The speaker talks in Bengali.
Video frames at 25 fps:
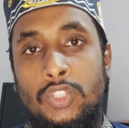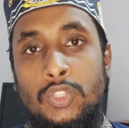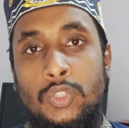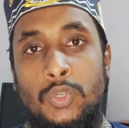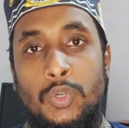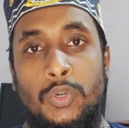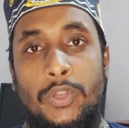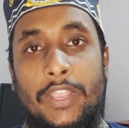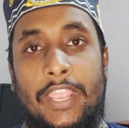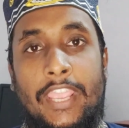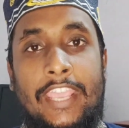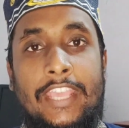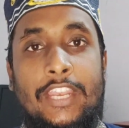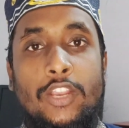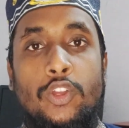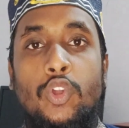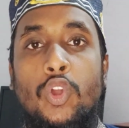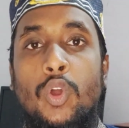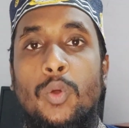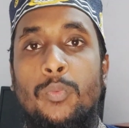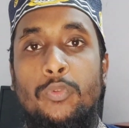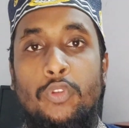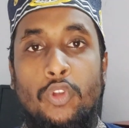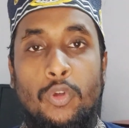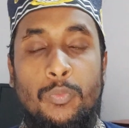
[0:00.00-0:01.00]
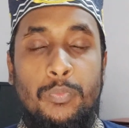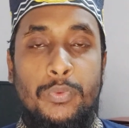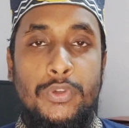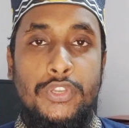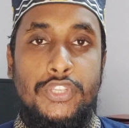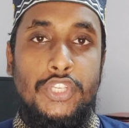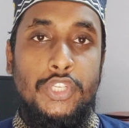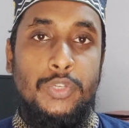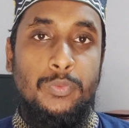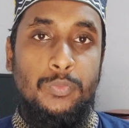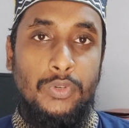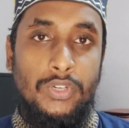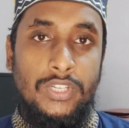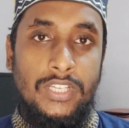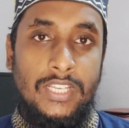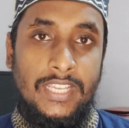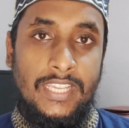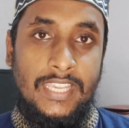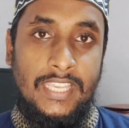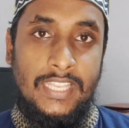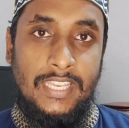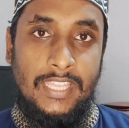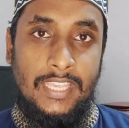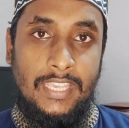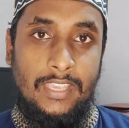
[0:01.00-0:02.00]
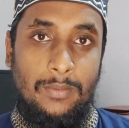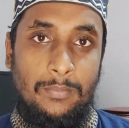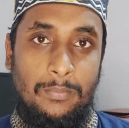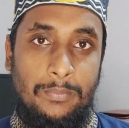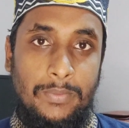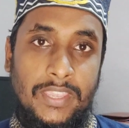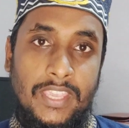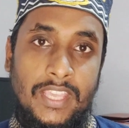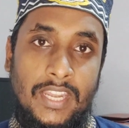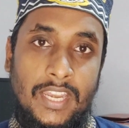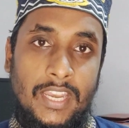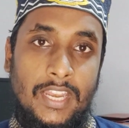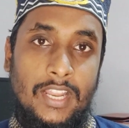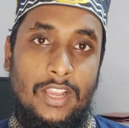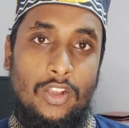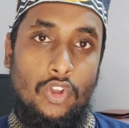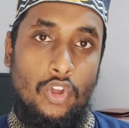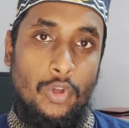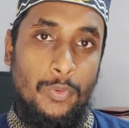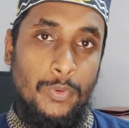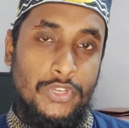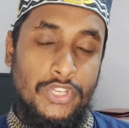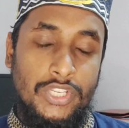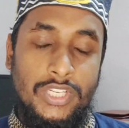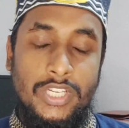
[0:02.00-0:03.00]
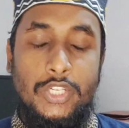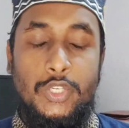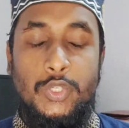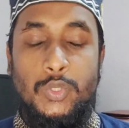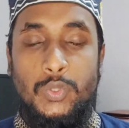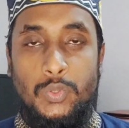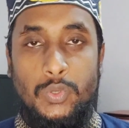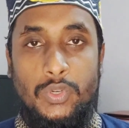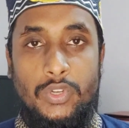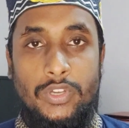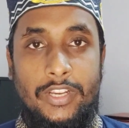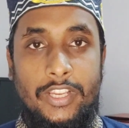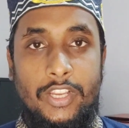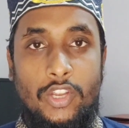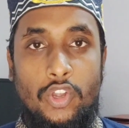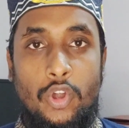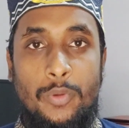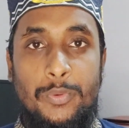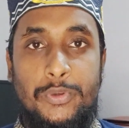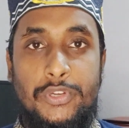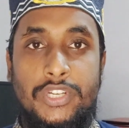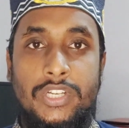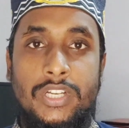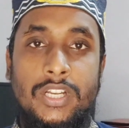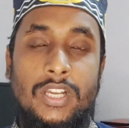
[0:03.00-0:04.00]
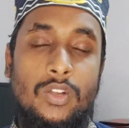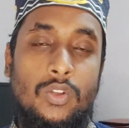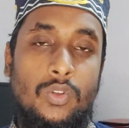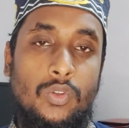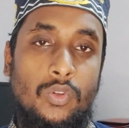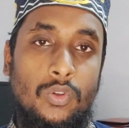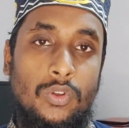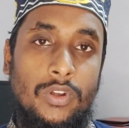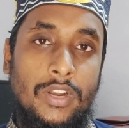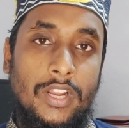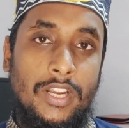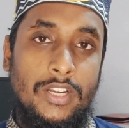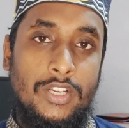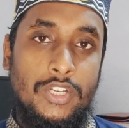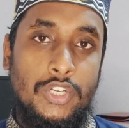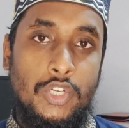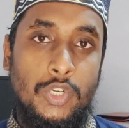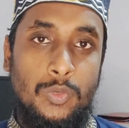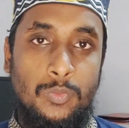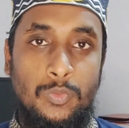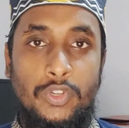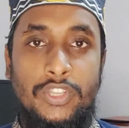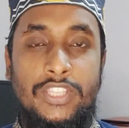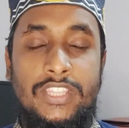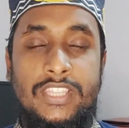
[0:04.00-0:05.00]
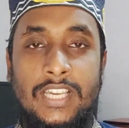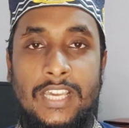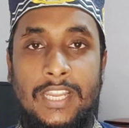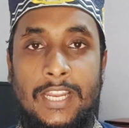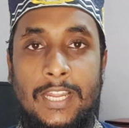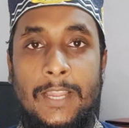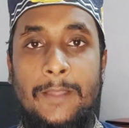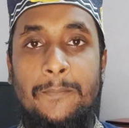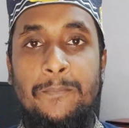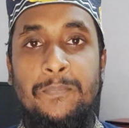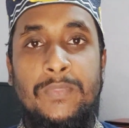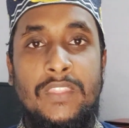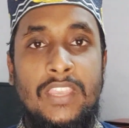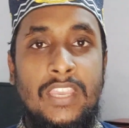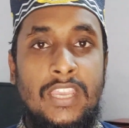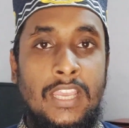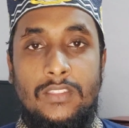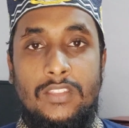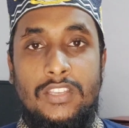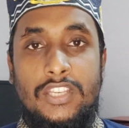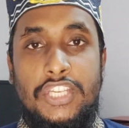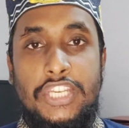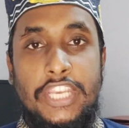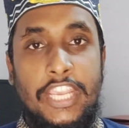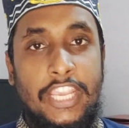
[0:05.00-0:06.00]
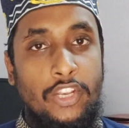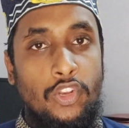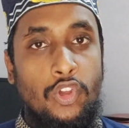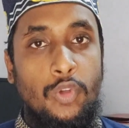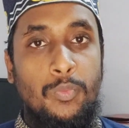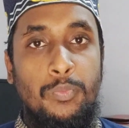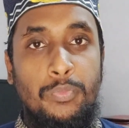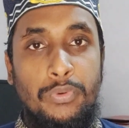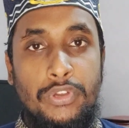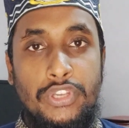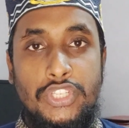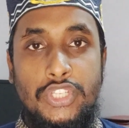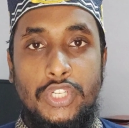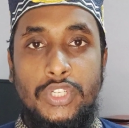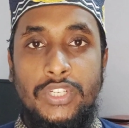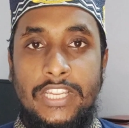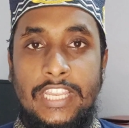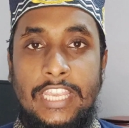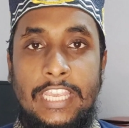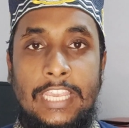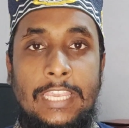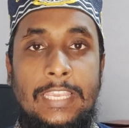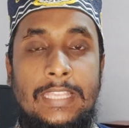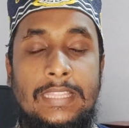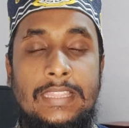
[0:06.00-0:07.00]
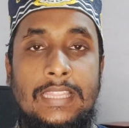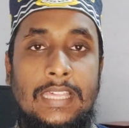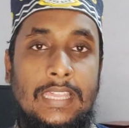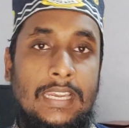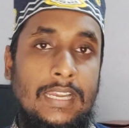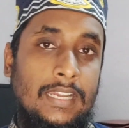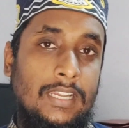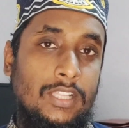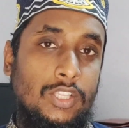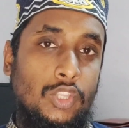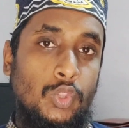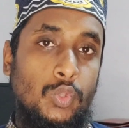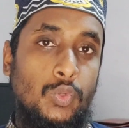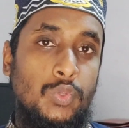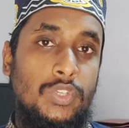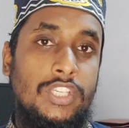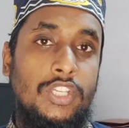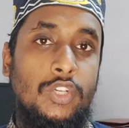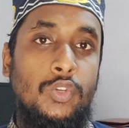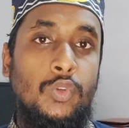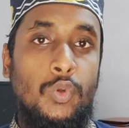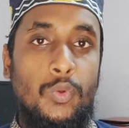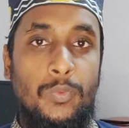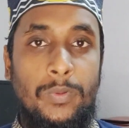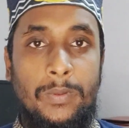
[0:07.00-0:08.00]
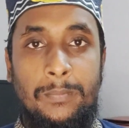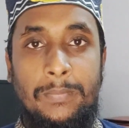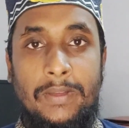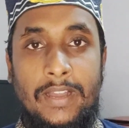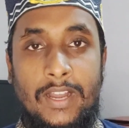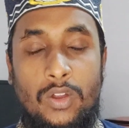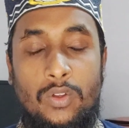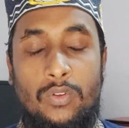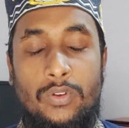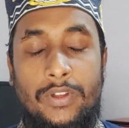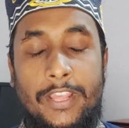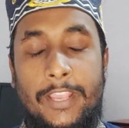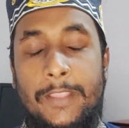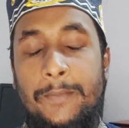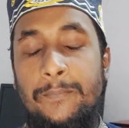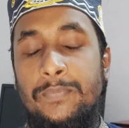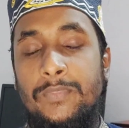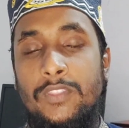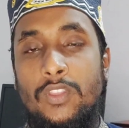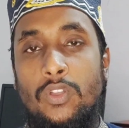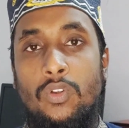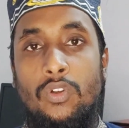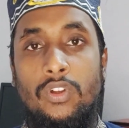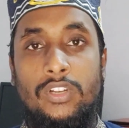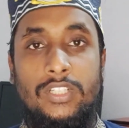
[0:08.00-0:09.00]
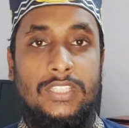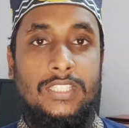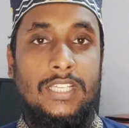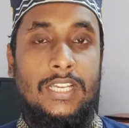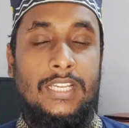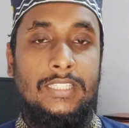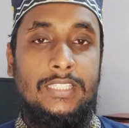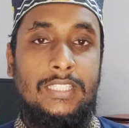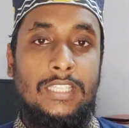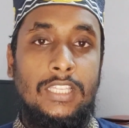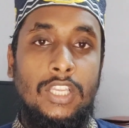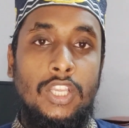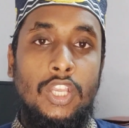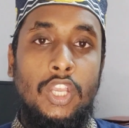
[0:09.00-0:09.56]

তো এরকম নব্বই জন মহিলাকে নিয়ে বিজ্ঞানীরা গবেষণা শুরু করে গবেষণা করার সময় তারা সেই নব্বই জনকে তারা দুইটি গ্রুপে ভাগ করে অর্থাৎ